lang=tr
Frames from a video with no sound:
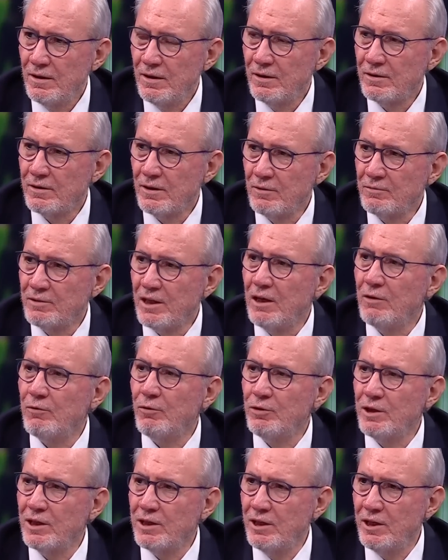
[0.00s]
e tamam
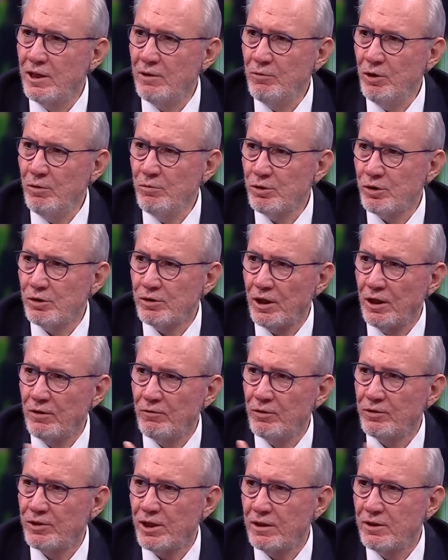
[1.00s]
telefonla giremiyor musun? Telefon
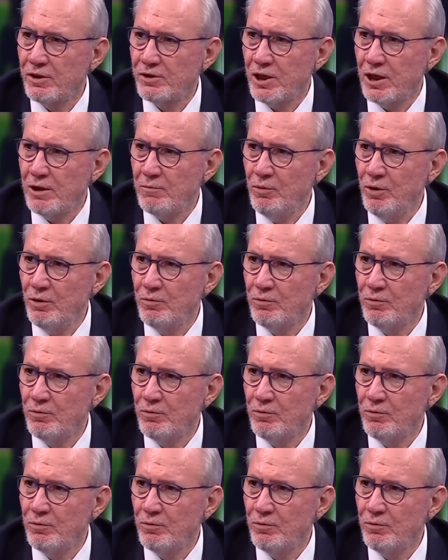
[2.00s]
içeride çekmiyor mu?